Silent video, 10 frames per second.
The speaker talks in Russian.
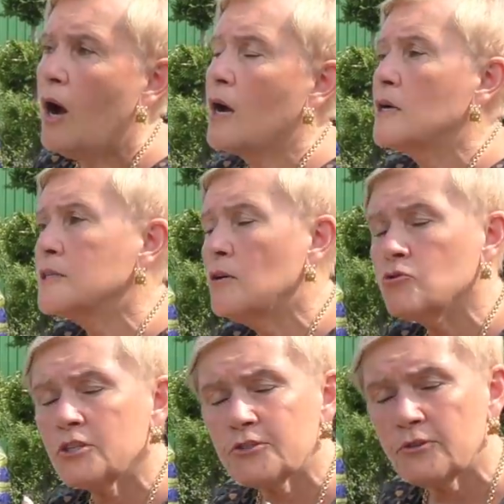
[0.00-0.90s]
А когда у
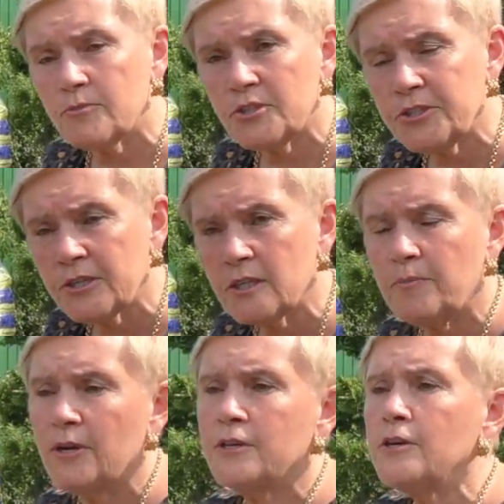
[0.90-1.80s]
нас с вами
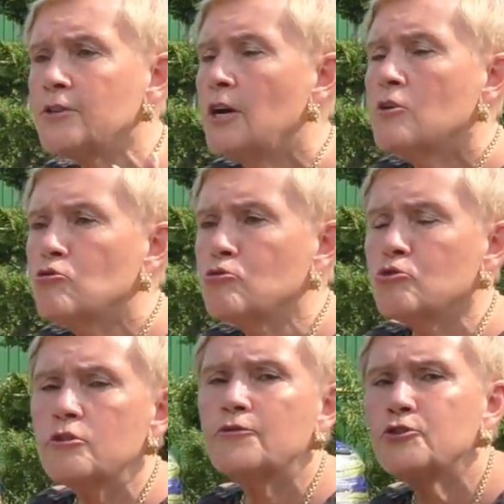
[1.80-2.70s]
стеклопакет, тут
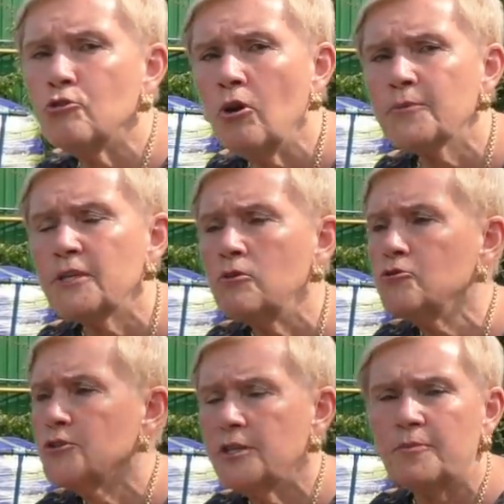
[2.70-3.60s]
уже все,
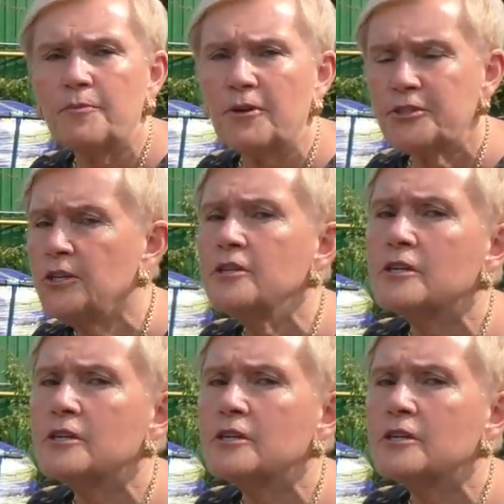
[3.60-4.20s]
абсолютно теплопотерь